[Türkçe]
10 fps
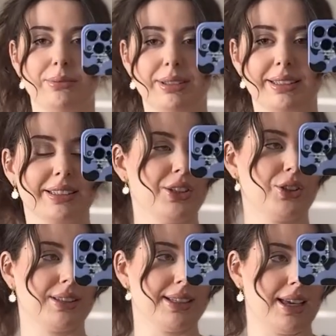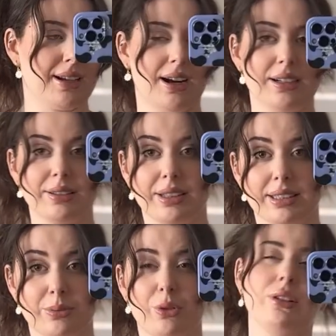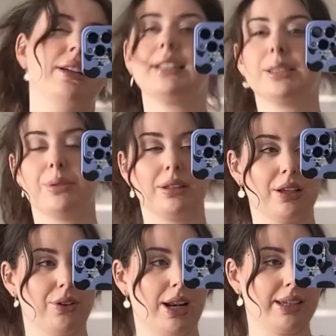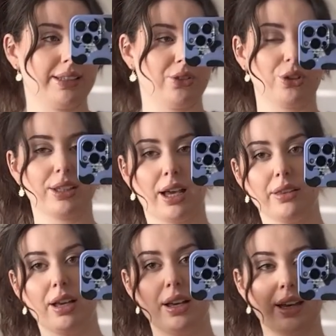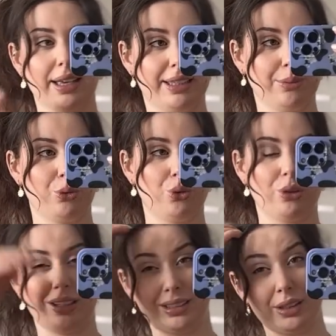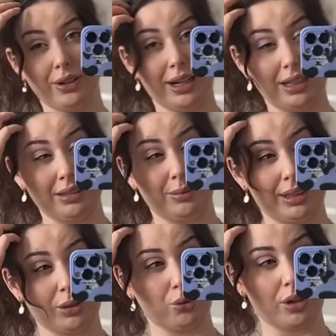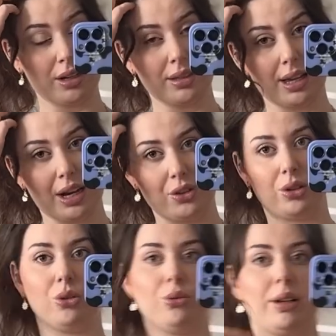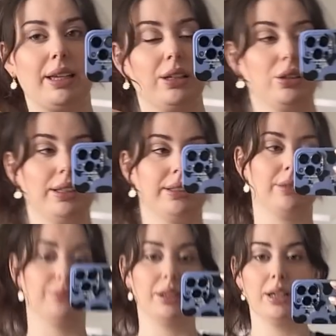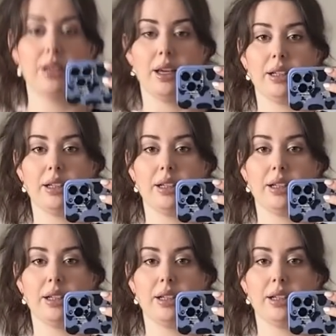sizin de işinize yarar. Hazır böyle Ekim ayına falan giriyorken Ekim düğünlerinde falan zaten o tarz tercih ediyordum. Yani Eylül, Ekim, e,